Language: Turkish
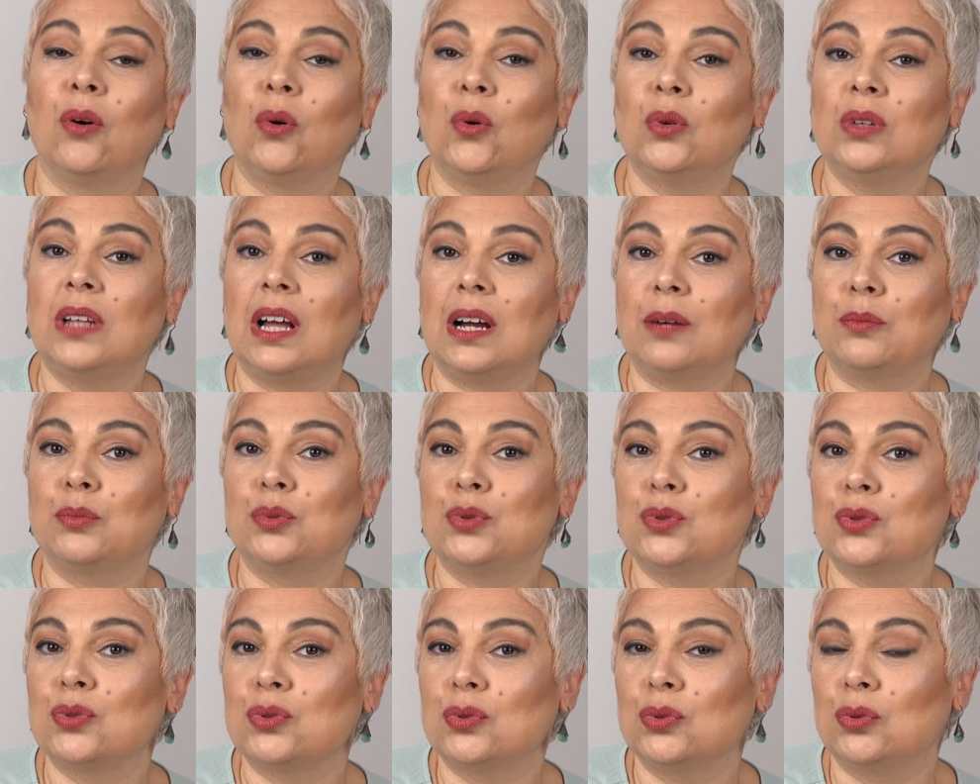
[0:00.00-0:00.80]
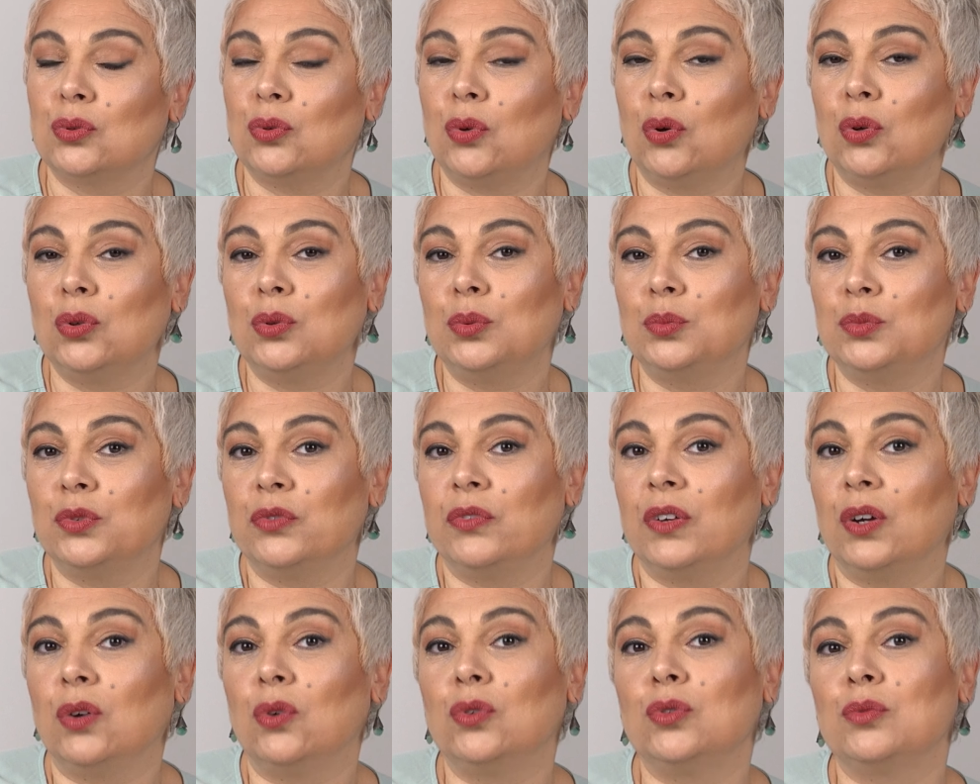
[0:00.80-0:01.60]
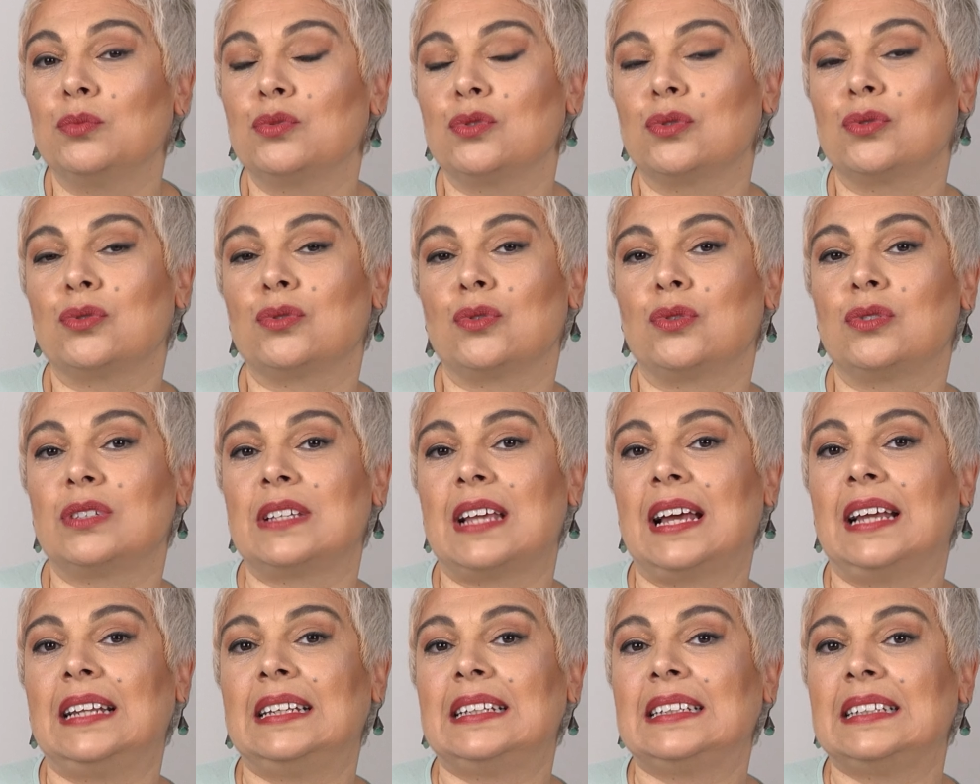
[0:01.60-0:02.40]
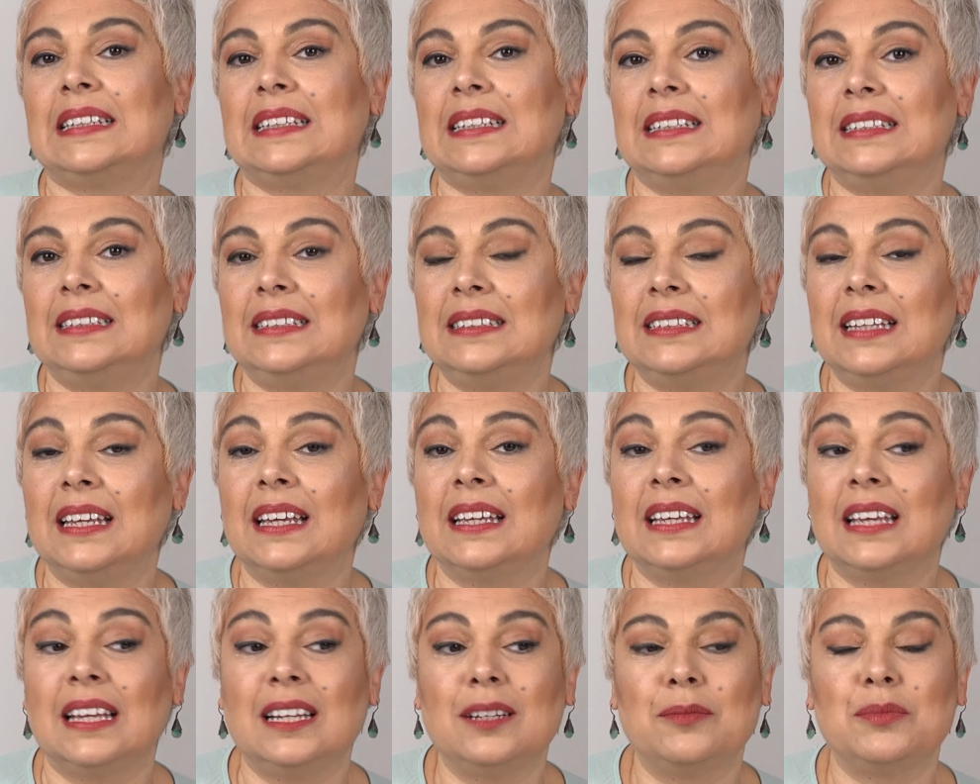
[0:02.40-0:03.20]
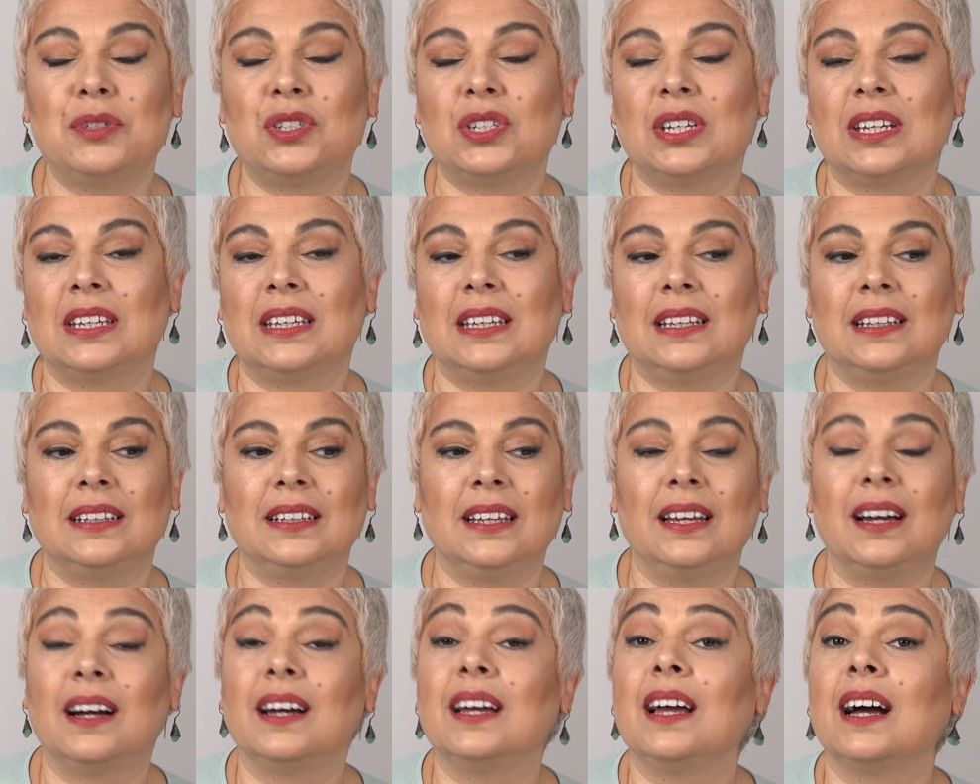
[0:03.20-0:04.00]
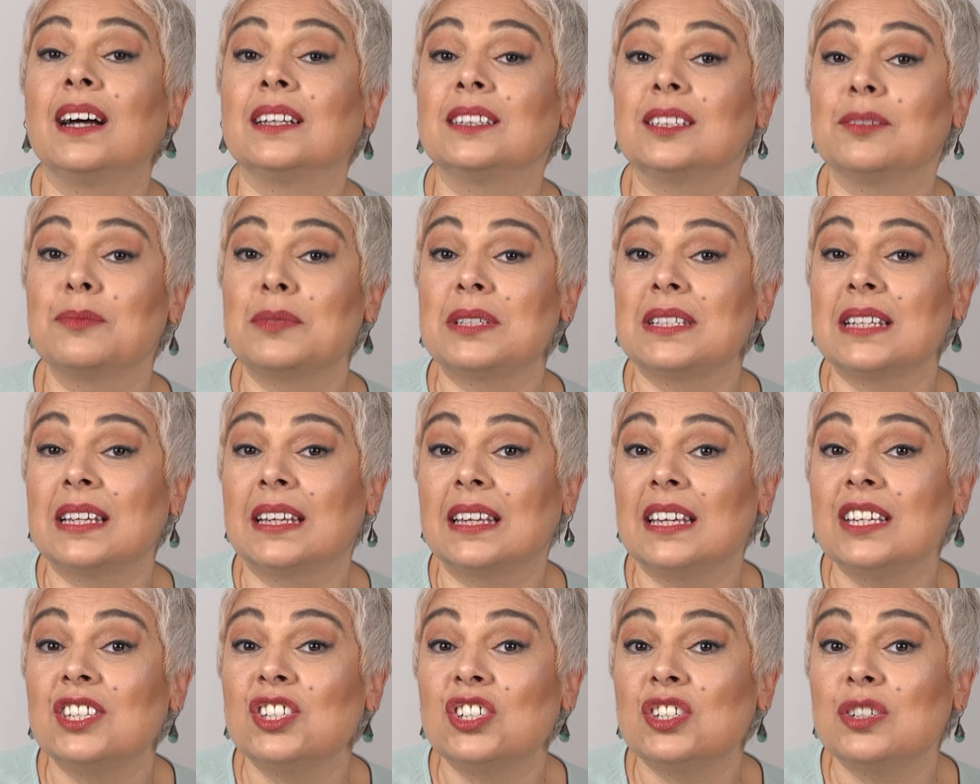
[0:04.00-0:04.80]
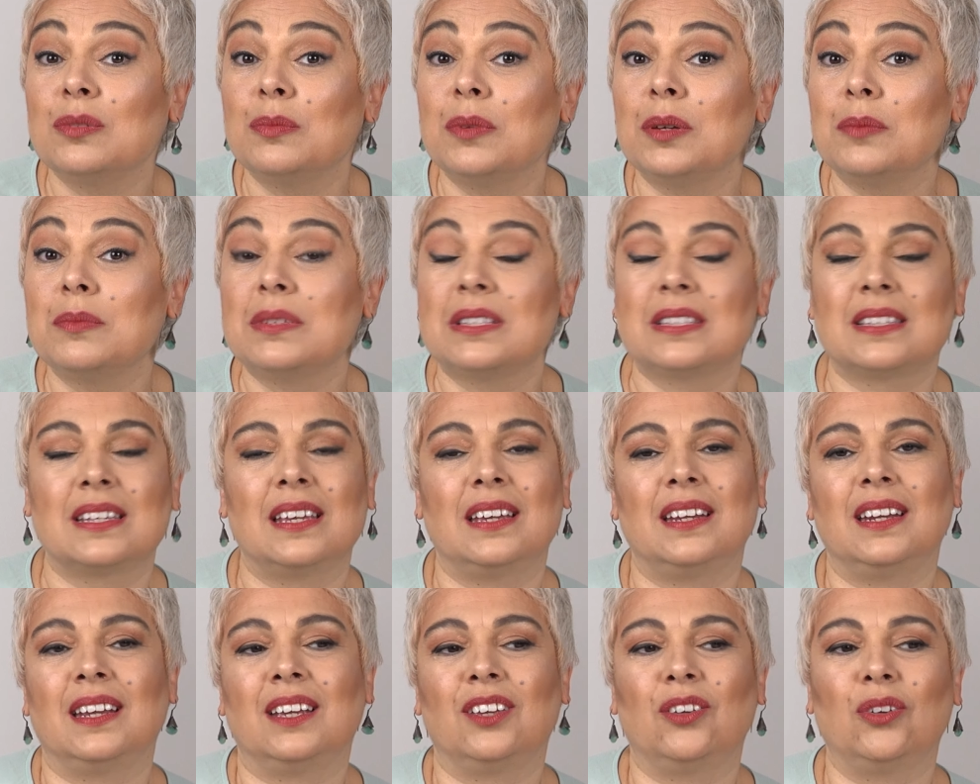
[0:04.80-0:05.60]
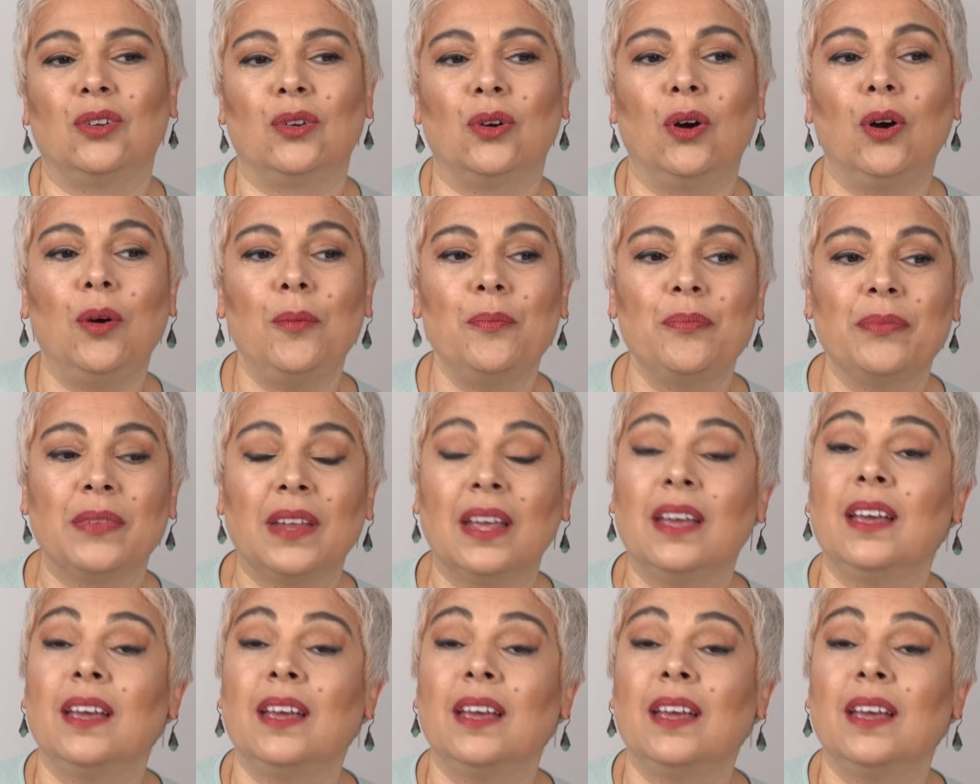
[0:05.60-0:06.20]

Oğlak Burcu'nun olumlu ve olumsuz özelliklerini dengeli bir şekilde hayatımıza geçirmemiz gerekiyor.